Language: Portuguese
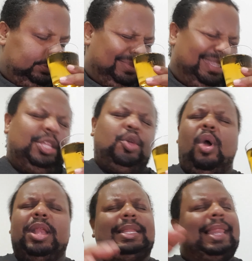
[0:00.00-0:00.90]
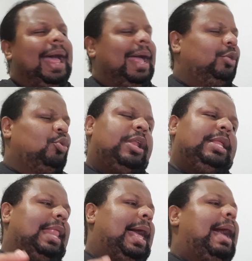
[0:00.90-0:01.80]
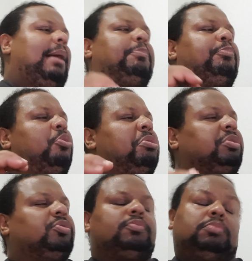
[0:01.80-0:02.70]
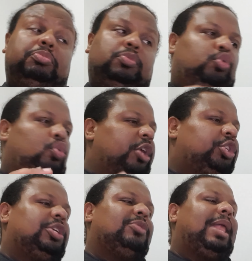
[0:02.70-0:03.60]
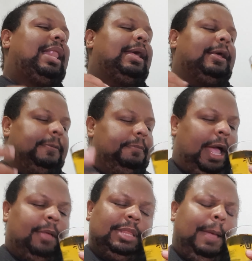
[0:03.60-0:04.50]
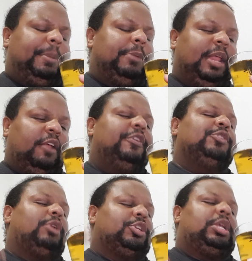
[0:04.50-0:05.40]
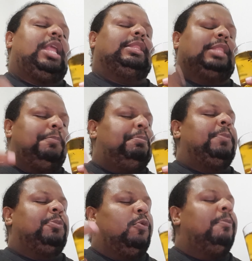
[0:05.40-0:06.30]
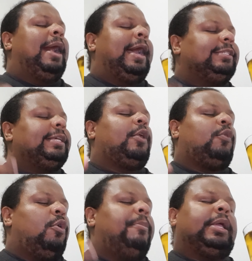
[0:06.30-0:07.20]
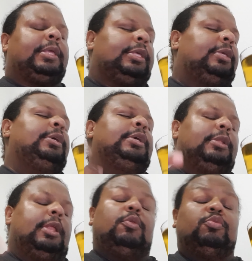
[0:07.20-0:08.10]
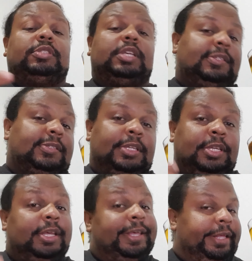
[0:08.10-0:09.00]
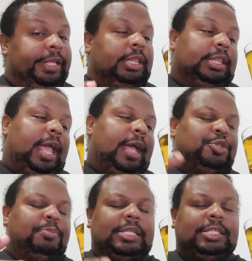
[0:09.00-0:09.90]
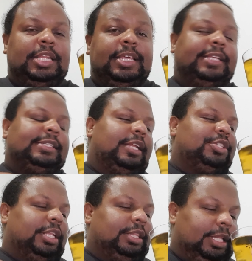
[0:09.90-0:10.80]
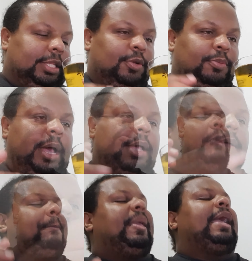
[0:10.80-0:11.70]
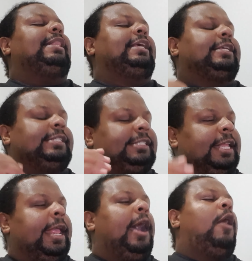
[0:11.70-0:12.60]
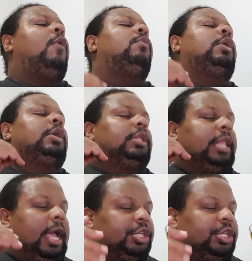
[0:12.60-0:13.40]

E olhe lá, e olhe lá, pô, tô achando ela, a, da primeira vez, eu acho que ela até imprimiu mais aroma aqui, né? Não sei se em terras brasileiras ela já tá dando uma, uma pegada aqui de cereal, né? Já